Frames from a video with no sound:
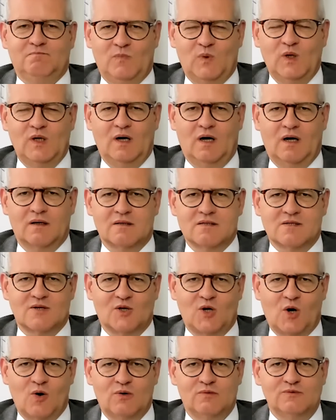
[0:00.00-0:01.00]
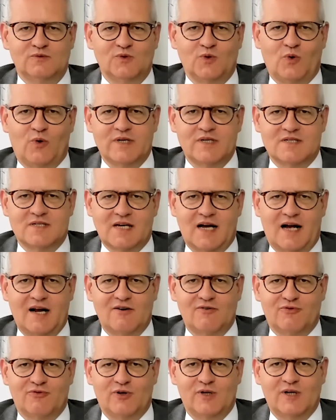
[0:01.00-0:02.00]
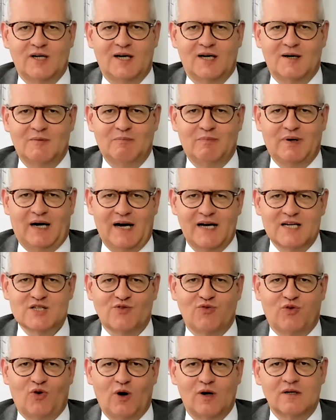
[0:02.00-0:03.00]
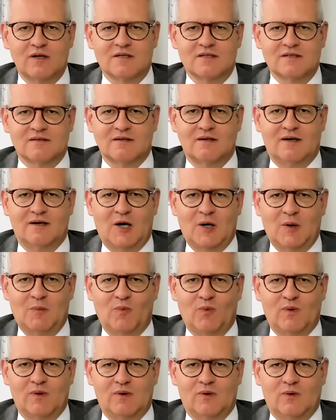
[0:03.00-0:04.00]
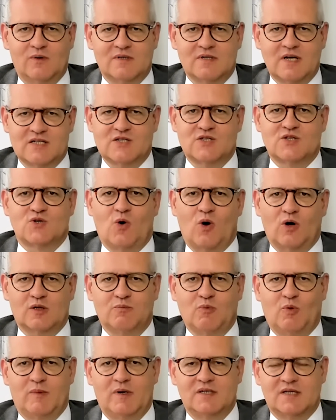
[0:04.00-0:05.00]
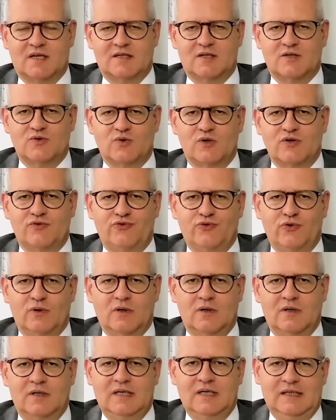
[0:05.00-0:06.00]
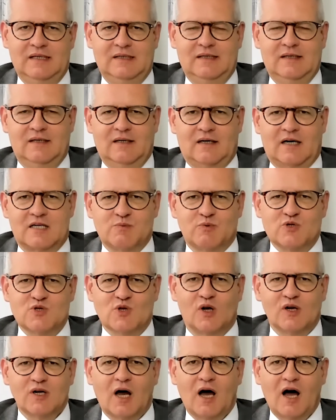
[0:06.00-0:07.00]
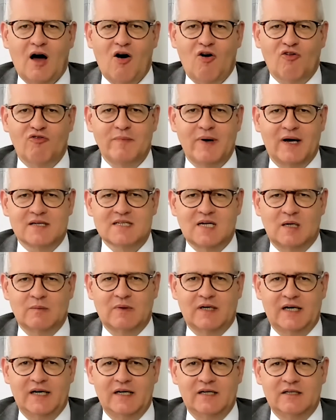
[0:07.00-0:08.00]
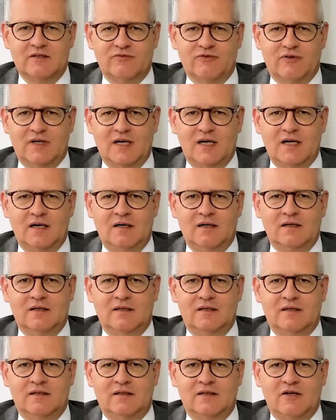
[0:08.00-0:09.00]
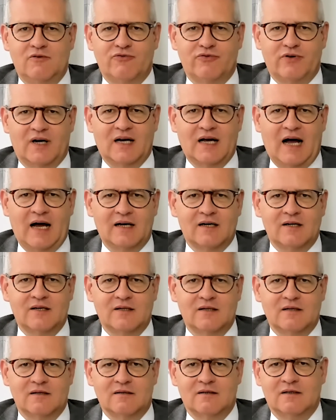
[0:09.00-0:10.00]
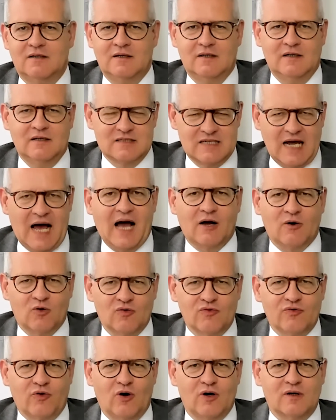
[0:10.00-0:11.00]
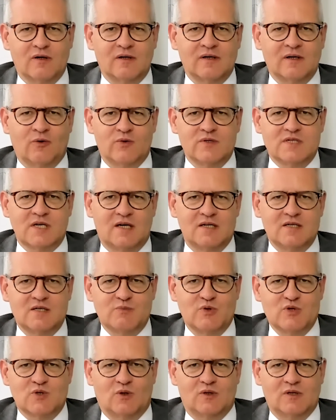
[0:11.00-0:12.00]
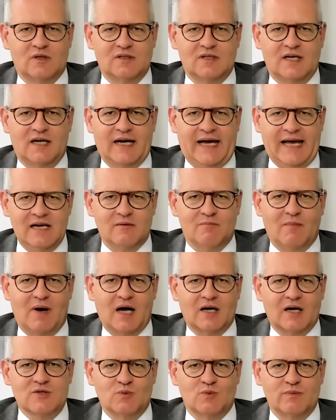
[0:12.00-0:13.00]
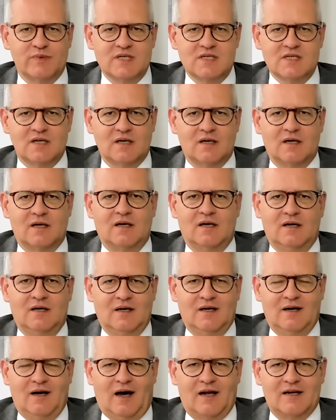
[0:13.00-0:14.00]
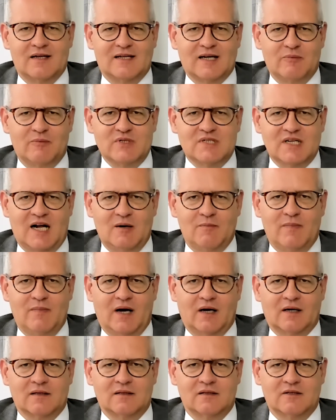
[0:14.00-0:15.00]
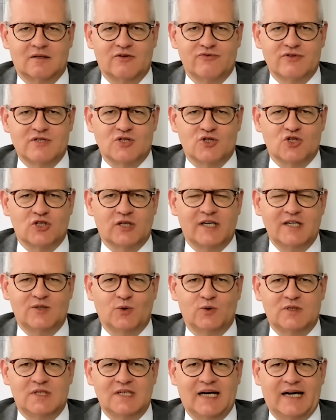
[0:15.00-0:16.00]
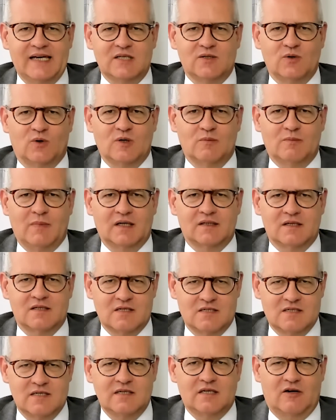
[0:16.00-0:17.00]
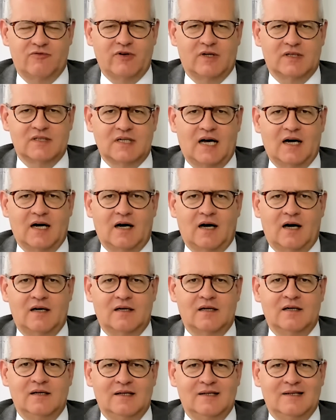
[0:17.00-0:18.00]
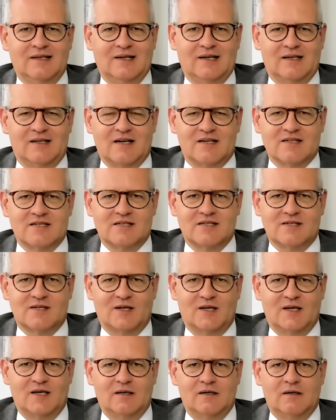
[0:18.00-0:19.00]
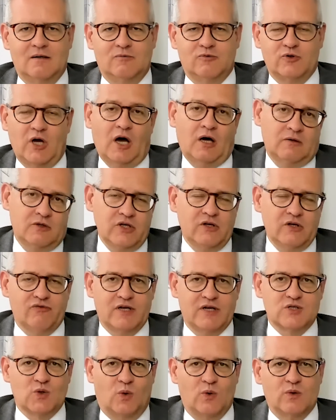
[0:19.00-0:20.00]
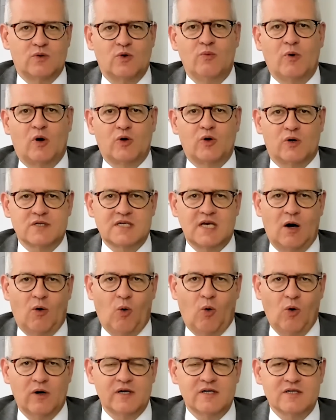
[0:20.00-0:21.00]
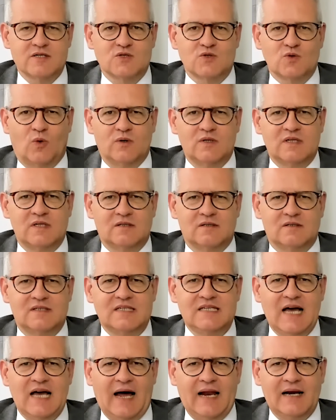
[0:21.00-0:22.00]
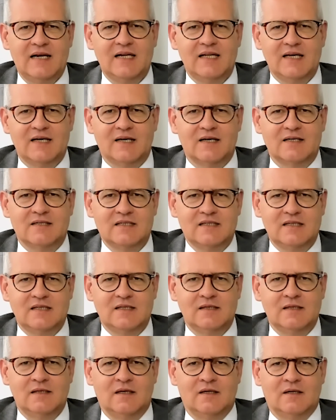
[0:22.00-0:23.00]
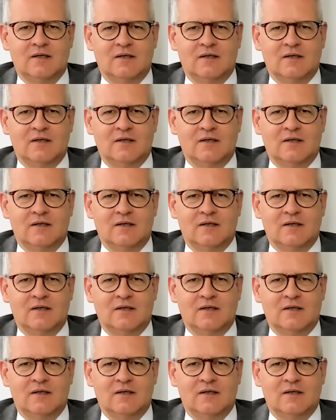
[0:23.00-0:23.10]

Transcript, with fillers: Ja, ganz genau. Neue Zahlen von der Preisfront. Ähm, und das sorgt momentan natürlich für ganz besondere Aufmerksamkeit, weil in den vergangenen Tagen und Wochen uns ja insbesondere der Rentenmarkt so ein bisschen an den Kapitalmärkten einen gewissen Strich durch die Rechnung gemacht hat. Das liegt einfach daran, dass äh, ja, die Inflation immer noch sehr hoch ist und die Anleger, die